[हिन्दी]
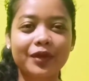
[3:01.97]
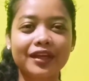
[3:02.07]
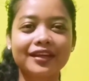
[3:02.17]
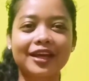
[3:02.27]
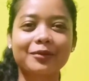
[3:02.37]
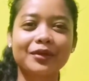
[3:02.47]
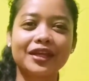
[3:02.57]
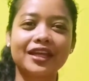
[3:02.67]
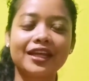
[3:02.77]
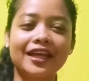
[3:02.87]
है घर
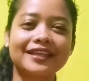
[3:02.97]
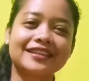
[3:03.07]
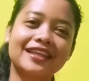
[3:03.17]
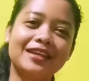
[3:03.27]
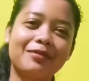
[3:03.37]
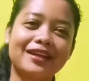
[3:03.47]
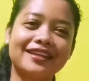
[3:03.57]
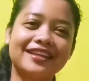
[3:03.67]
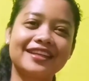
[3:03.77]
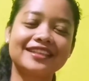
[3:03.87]
में ऐसे ही
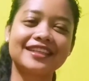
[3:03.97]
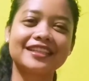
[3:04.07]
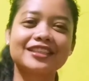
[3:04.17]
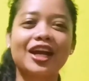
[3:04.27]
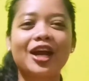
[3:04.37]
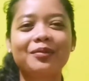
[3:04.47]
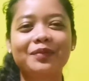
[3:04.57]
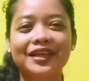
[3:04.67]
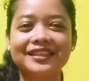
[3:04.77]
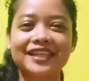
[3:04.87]
बैठे रहने से अच्छा
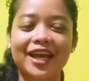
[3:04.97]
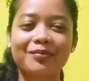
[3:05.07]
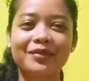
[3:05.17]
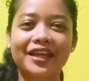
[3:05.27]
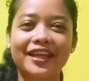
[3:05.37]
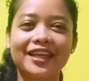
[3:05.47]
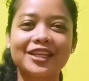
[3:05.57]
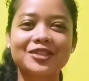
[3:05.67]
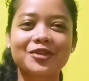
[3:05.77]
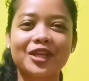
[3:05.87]
आप इस ऐप में
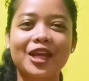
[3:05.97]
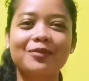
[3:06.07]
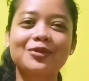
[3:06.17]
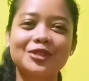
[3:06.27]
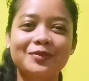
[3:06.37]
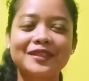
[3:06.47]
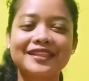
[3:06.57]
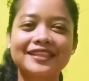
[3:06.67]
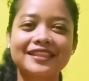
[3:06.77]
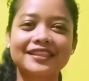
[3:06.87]
एंगेज होके आप कुछ भी
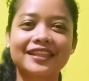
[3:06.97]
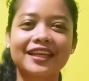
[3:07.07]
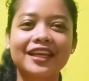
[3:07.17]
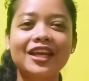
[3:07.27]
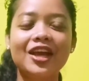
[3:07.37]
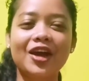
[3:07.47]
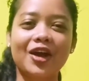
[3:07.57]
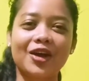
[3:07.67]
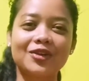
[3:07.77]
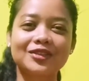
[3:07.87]
सीख सकते हैं
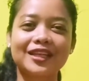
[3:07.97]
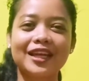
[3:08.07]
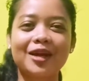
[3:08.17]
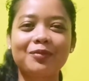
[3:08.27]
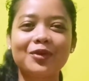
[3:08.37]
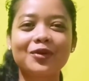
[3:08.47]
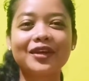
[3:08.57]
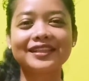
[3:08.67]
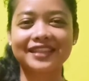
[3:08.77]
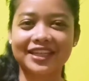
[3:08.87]
और उसके लिए आप लोग को
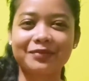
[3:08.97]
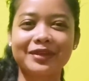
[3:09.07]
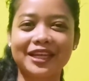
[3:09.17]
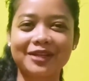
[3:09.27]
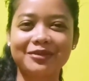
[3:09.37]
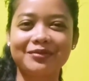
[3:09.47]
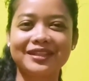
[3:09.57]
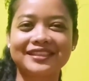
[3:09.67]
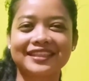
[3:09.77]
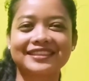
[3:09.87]
एक सर्टिफिकेट भी
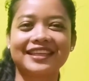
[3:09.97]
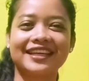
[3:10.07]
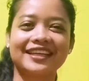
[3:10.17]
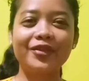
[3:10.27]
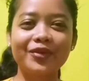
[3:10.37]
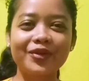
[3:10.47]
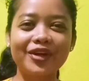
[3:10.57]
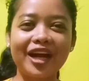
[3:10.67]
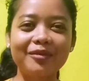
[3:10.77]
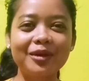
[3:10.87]
मिल सकता है तो
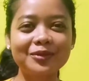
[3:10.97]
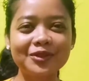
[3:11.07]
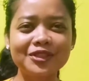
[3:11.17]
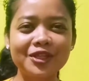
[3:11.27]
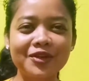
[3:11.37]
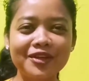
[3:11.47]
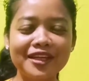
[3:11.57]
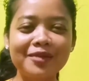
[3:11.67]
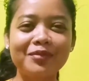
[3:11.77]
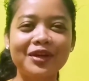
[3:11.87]
अब आप सोच रहे होंगे
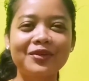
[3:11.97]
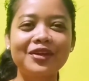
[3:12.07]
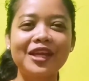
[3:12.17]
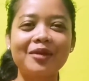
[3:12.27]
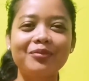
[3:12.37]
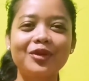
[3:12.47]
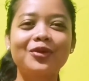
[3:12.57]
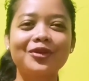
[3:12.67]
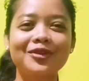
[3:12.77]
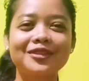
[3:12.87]
कि पंखुड़ी ऐप में
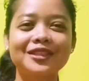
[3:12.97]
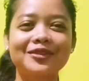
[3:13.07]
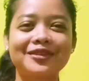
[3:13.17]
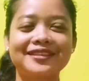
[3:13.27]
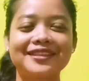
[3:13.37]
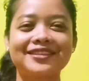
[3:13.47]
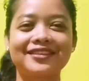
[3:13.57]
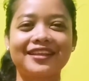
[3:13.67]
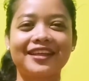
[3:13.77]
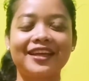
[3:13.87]
कौन कौन से कोर्सेस
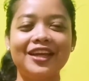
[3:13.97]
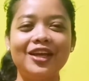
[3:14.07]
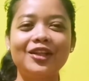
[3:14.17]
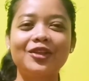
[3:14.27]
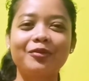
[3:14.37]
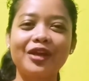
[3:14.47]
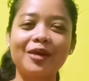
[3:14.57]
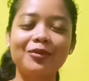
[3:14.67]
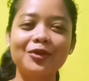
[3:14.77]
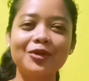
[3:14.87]
होते हैं तो मैं
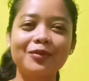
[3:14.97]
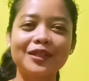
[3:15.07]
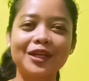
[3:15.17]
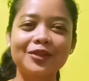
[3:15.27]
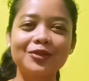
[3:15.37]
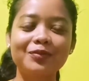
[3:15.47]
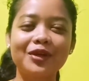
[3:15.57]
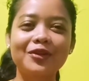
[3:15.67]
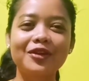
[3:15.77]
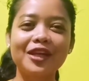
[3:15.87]
आप लोग को बता दूं
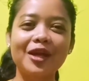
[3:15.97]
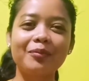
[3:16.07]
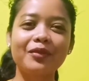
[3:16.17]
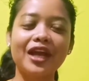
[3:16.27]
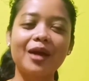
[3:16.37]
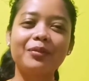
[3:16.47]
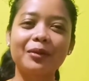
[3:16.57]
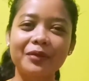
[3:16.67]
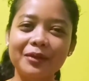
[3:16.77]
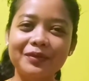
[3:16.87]
पंखुड़ी ऐप में आप
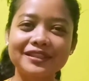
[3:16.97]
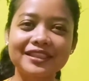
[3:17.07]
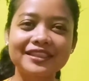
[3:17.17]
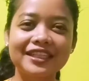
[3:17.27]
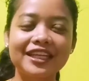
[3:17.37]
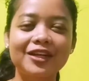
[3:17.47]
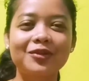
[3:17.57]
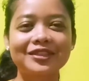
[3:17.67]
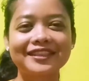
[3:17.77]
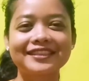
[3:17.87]
अपने पसंद से
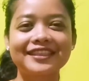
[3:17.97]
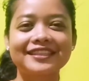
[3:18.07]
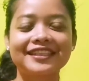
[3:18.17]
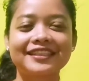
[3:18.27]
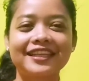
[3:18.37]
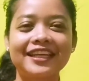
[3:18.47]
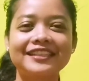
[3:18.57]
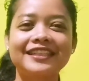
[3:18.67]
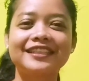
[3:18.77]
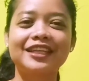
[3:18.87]
कोर्सेस कर सकते हैं
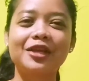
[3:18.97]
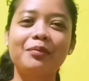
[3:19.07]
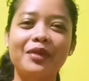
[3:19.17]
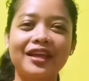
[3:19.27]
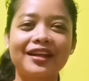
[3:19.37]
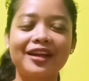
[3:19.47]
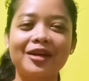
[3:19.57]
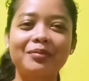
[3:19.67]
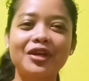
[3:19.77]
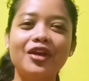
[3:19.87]
जैसे कि
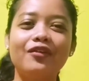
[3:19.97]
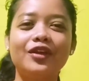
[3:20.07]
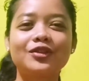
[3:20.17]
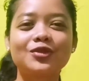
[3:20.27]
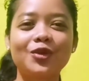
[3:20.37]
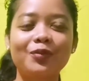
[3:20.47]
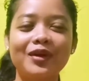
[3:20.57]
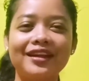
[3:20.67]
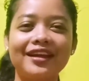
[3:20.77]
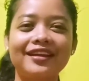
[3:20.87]
मेकअप फिर सोप
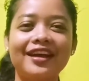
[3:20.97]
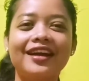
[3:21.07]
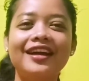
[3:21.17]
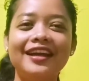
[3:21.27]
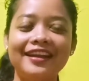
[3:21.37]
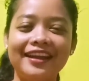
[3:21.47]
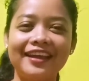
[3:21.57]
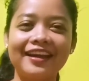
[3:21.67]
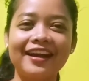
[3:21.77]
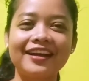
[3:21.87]
बनाना
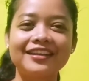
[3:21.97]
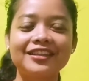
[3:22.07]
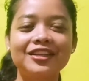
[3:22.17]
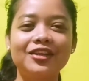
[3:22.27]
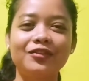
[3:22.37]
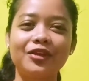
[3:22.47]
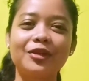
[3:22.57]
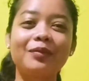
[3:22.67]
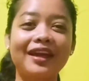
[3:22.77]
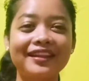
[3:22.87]
नेल आर्ट फिर
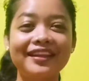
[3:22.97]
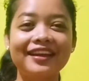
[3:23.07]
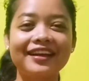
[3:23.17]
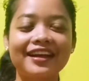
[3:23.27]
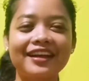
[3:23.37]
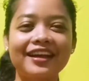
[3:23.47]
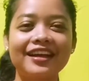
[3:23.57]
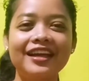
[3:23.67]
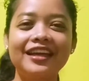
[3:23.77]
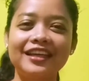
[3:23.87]
मेहंदी लगाना
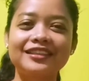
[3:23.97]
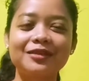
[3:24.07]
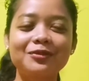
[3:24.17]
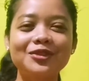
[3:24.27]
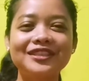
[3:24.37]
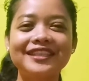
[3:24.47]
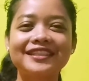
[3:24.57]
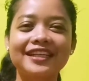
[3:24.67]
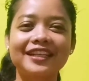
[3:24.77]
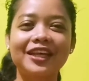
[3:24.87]
ये सब कुछ सीख
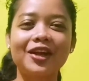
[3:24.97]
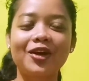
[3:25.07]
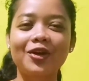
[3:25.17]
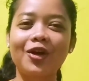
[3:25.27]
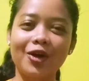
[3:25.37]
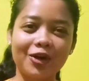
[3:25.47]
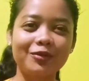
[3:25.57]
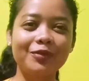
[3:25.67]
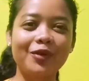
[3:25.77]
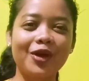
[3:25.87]
सकते हैं और और
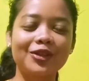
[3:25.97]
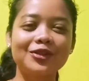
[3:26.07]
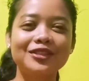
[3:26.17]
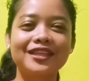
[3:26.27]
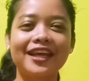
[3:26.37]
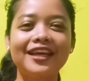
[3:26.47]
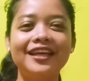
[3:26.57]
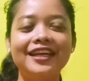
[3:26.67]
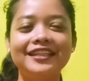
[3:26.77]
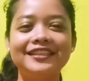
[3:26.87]
भी बहुत कुछ है
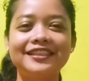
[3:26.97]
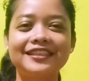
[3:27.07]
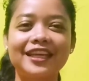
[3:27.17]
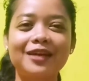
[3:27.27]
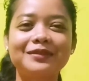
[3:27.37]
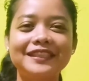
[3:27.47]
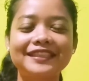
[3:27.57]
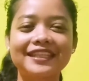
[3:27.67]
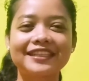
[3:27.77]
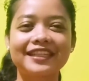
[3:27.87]
जिससे आप सीख
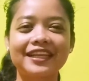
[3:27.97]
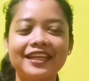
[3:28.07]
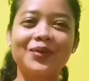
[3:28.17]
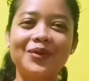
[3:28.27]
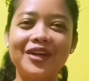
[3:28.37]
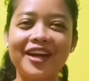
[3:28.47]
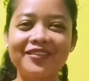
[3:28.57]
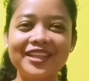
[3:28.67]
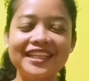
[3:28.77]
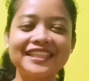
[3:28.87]
सकते हैं तो
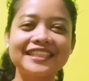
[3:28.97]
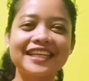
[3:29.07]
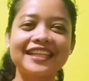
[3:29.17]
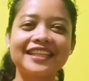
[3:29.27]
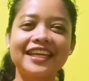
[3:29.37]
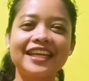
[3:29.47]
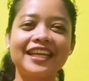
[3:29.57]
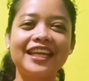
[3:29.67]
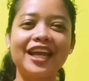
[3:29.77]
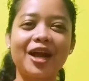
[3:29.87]
हम दिल से चाहते हैं
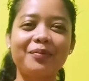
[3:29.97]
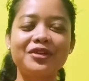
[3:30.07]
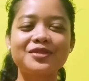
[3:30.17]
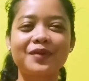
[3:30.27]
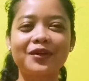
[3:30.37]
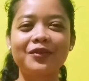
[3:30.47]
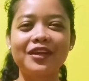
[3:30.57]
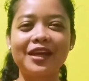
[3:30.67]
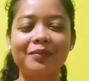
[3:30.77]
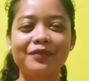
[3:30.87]
कि आप इस
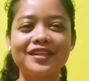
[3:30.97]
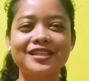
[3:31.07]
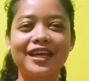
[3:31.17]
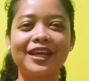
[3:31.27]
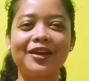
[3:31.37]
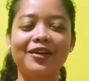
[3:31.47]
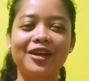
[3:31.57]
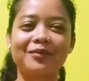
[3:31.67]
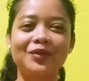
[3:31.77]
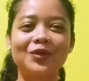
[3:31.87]
पंखुड़ी ऐप में जाए और
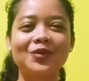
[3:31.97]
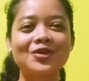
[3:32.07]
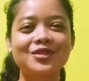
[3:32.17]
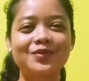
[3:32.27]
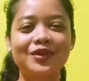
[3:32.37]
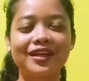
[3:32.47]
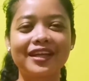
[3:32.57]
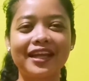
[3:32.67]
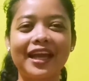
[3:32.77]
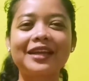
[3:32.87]
अपना कोर्स बुक
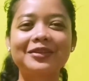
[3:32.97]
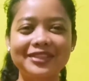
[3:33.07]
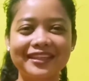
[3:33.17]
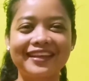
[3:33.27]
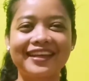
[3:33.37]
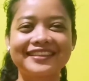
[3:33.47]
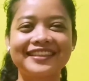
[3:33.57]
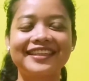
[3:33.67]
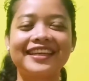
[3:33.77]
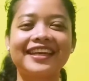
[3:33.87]
करें एंड कुछ नया
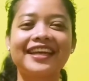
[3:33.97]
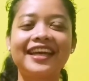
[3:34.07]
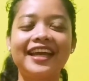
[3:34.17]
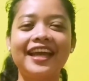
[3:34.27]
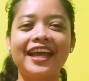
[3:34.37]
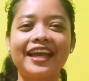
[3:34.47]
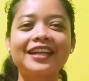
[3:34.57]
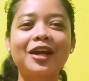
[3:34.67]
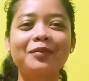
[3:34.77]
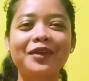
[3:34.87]
सीखें एंड
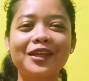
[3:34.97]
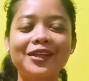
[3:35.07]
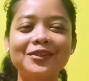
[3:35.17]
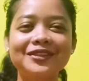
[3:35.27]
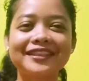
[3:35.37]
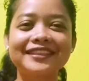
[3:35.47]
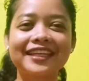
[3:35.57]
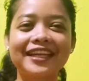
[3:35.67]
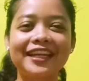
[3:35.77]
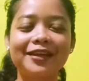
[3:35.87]
हाँ मेरे यूज़र्स
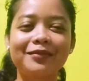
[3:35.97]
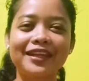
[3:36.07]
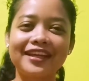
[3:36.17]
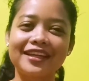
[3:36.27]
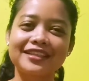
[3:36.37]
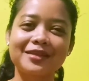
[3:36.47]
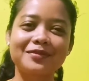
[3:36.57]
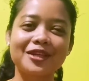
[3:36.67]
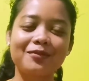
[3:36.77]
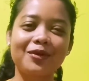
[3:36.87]
के लिए मेरे
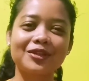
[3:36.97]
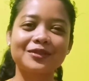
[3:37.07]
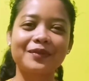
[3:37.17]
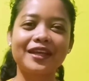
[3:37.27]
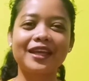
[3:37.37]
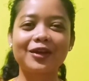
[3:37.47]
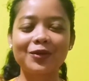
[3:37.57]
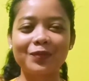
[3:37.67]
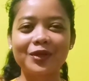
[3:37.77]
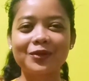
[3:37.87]
डिस्क्रिप्शन बॉक्स में एक
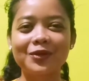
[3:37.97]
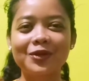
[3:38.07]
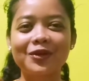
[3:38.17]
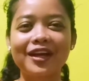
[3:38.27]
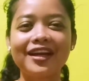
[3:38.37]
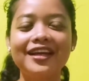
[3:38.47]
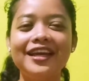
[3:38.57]
कूपन कोड होगा